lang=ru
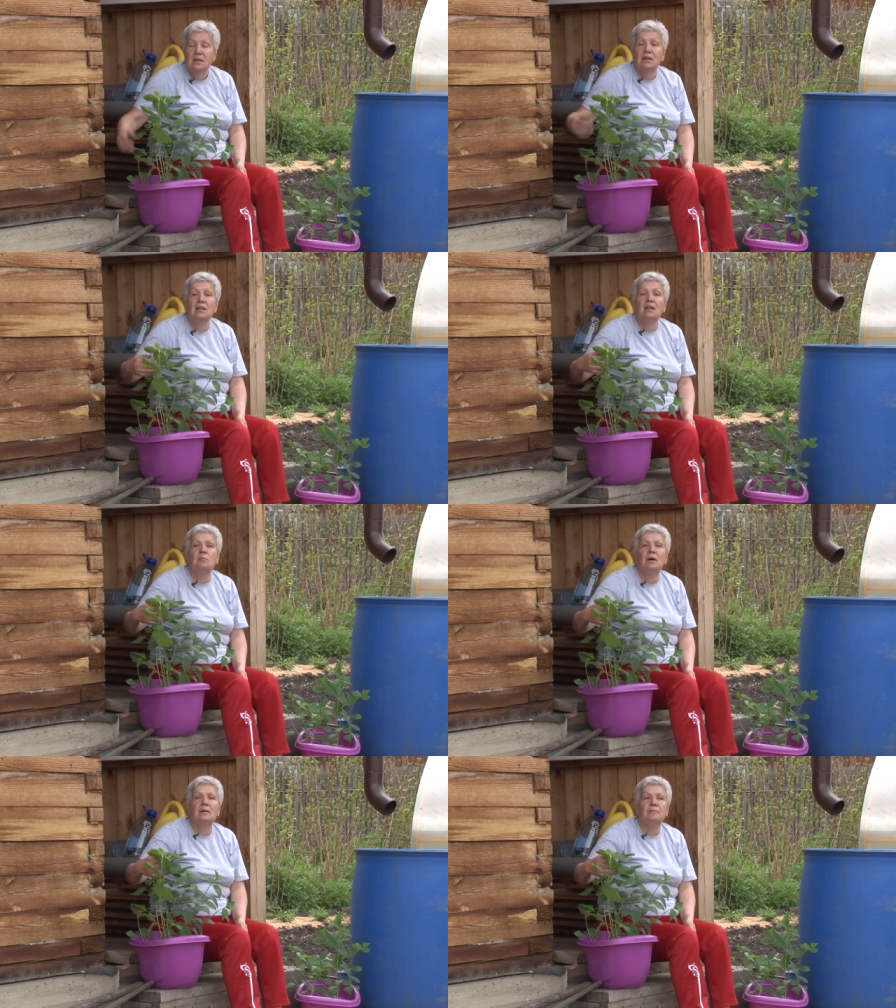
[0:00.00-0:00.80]

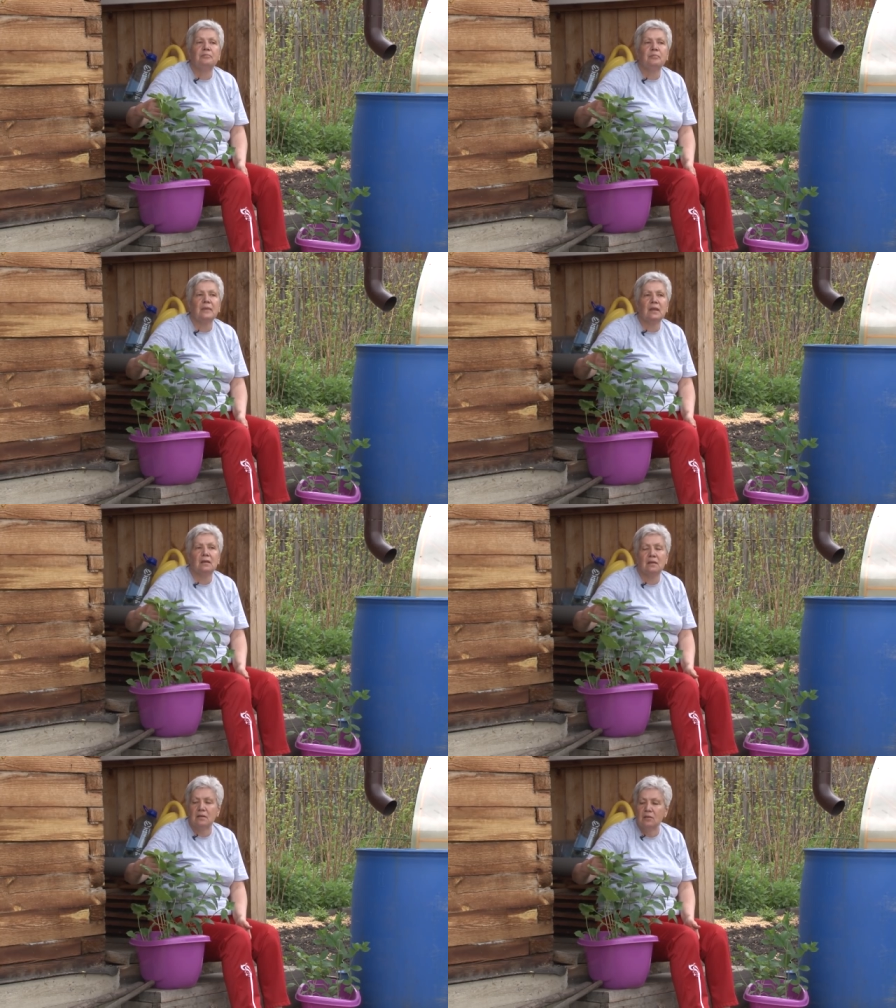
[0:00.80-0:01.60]
либо
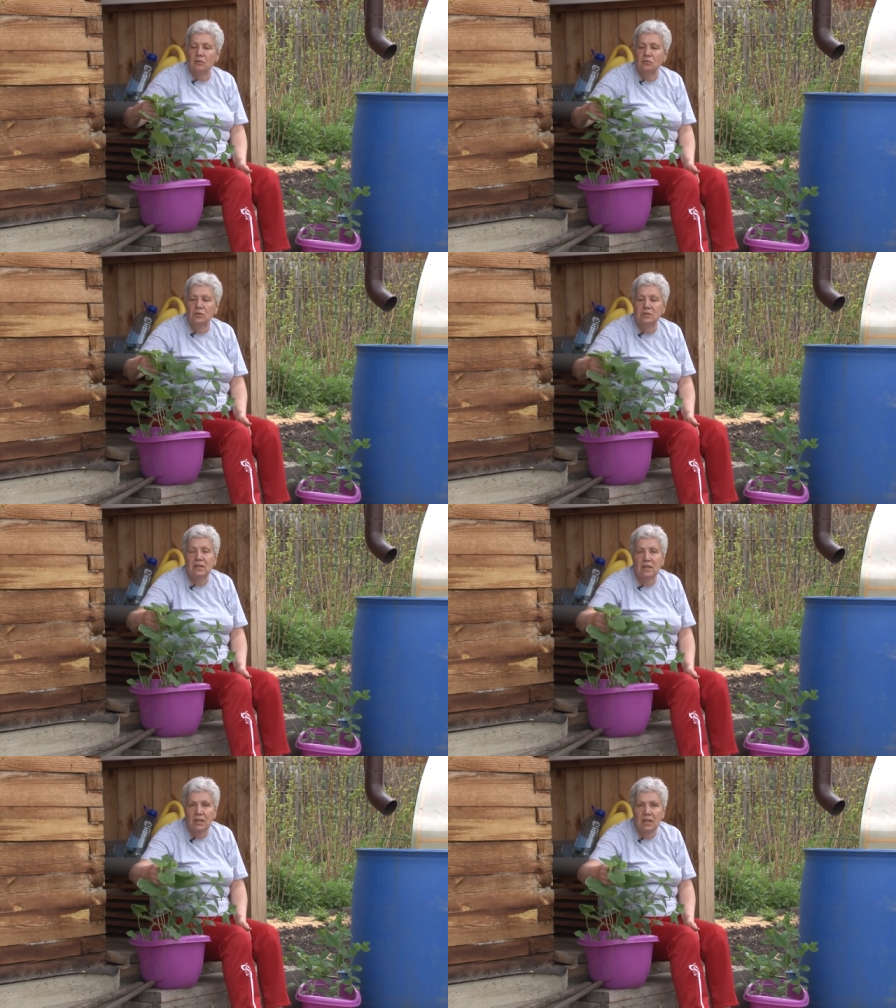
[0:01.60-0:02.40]
э, вот
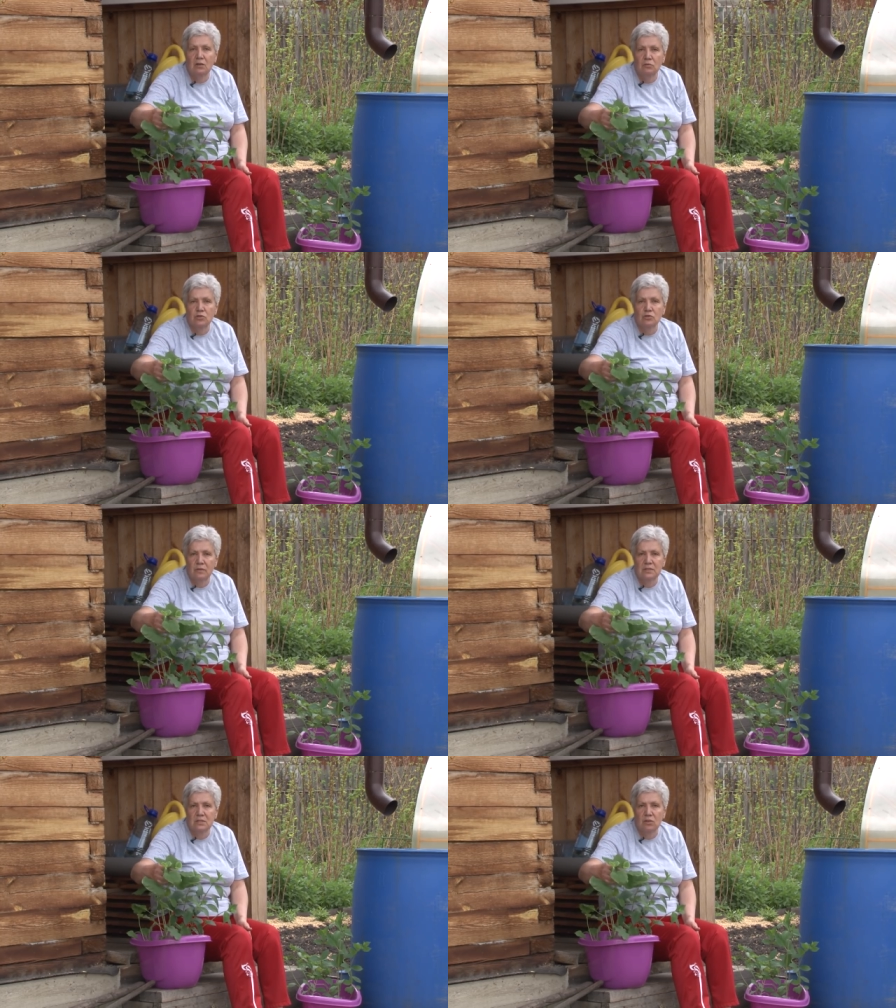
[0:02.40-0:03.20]
такие уже у
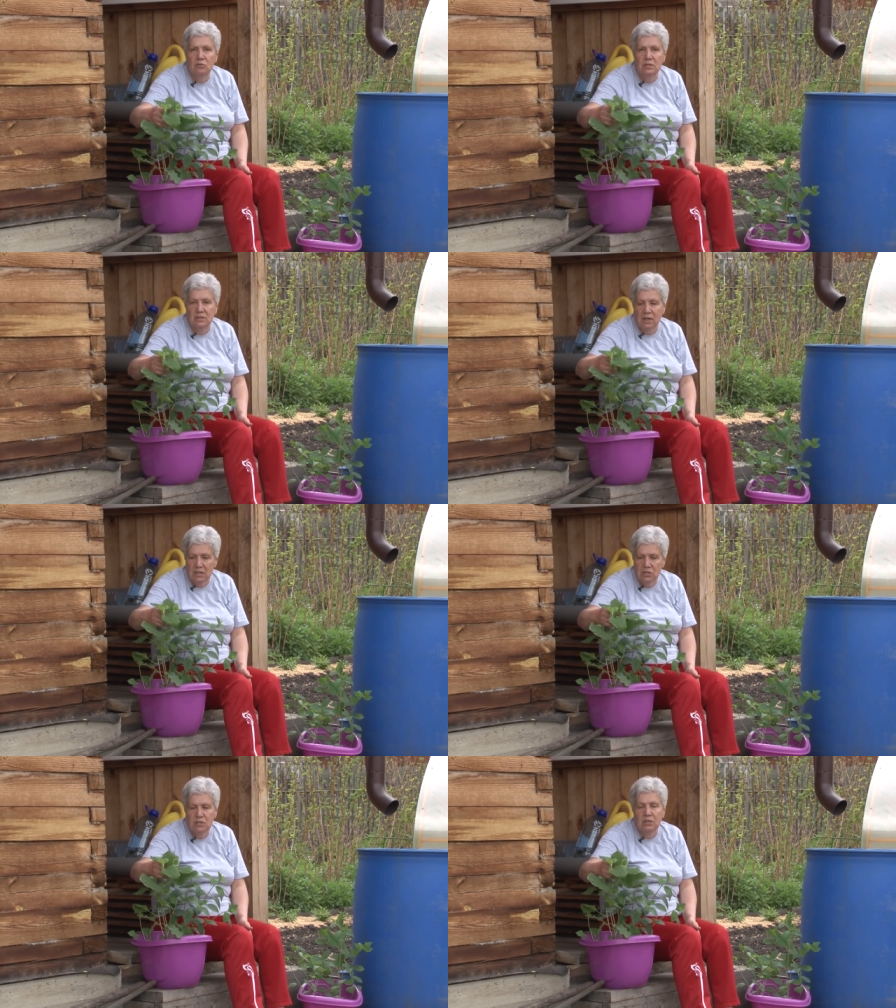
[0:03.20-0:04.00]
вас на улице,
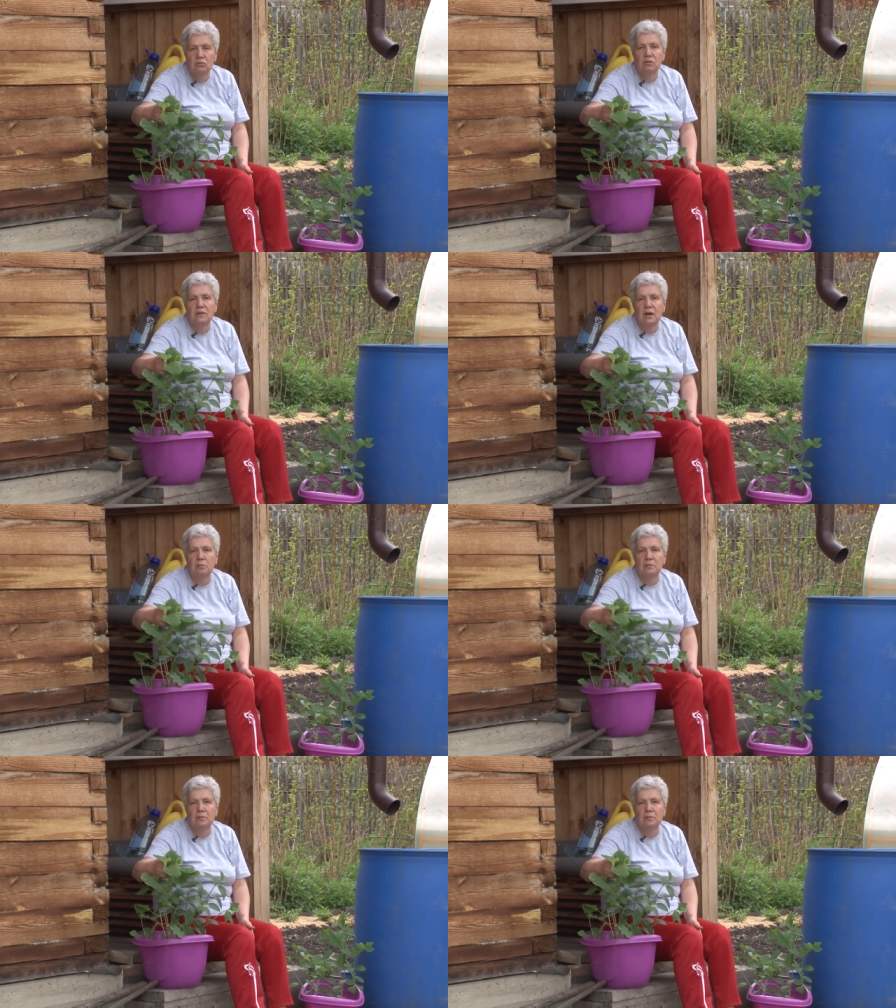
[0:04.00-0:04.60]
конечно, такой выкапывание